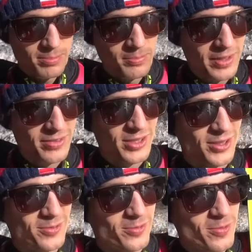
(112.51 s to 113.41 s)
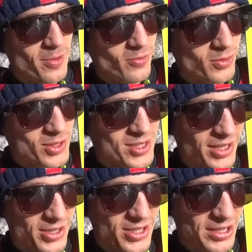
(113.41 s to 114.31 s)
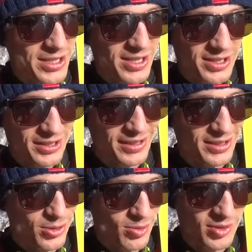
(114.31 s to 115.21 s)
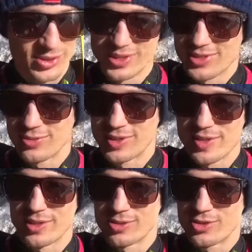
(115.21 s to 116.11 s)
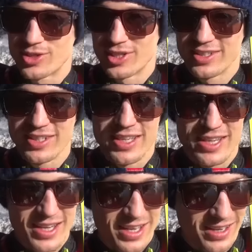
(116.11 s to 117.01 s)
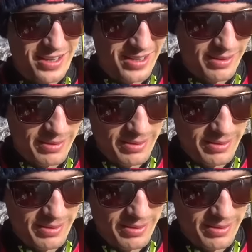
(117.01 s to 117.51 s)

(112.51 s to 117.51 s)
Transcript: Pewnie, no wiosna idzie, e, człowiek od razu wraca do życia. E,